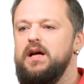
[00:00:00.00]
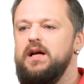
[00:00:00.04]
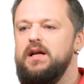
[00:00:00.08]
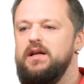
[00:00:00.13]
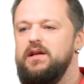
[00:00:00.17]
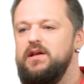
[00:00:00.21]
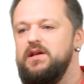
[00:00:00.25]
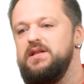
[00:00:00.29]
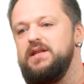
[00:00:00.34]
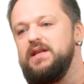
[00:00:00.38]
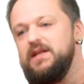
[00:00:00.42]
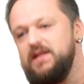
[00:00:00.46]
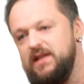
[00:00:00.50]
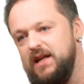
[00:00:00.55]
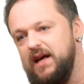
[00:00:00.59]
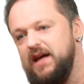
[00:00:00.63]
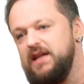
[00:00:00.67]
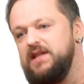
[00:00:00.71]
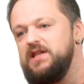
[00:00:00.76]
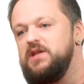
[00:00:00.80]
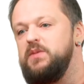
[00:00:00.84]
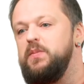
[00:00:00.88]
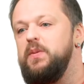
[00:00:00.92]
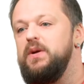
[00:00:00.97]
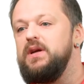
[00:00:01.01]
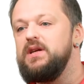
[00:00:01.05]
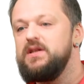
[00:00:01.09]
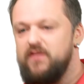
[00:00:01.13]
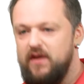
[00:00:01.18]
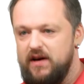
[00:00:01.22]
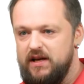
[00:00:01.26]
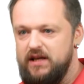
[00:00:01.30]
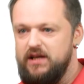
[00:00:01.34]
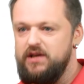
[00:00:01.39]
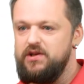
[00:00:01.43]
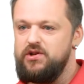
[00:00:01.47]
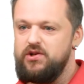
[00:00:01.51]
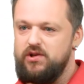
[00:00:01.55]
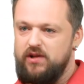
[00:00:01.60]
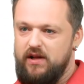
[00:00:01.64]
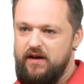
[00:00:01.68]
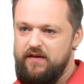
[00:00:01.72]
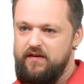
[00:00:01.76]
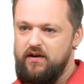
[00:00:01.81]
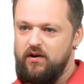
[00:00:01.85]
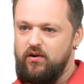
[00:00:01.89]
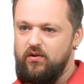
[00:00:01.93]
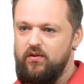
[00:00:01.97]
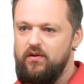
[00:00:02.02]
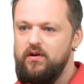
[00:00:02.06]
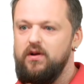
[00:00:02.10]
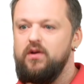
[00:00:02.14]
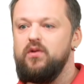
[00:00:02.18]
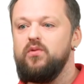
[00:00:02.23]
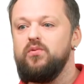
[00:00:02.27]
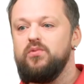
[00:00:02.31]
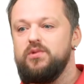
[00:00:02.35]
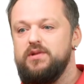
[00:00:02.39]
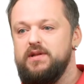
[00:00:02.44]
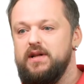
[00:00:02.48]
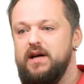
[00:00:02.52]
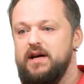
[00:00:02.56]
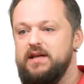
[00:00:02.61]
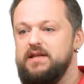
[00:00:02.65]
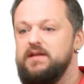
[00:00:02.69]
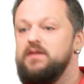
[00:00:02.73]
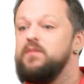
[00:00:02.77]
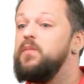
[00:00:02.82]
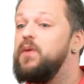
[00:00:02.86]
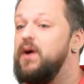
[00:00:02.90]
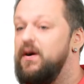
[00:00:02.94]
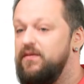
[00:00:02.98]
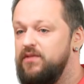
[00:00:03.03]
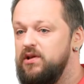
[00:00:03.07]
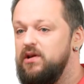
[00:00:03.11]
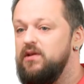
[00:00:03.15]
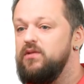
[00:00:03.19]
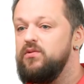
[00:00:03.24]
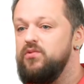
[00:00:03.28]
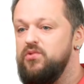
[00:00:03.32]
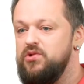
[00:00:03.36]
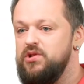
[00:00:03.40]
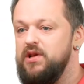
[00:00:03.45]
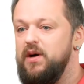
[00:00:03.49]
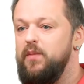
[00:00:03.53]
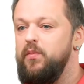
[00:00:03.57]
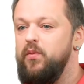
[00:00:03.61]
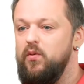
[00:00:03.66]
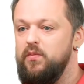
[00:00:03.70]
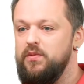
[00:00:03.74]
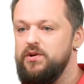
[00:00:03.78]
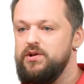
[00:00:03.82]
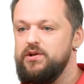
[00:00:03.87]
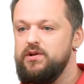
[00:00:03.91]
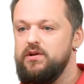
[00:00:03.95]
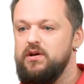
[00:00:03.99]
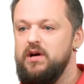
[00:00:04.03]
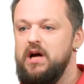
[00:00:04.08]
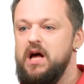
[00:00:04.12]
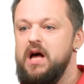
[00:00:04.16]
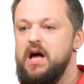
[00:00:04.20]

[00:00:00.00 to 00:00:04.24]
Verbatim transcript: Не стесняйтесь перезвонить человеку и узнать, правда ли нужна помощь.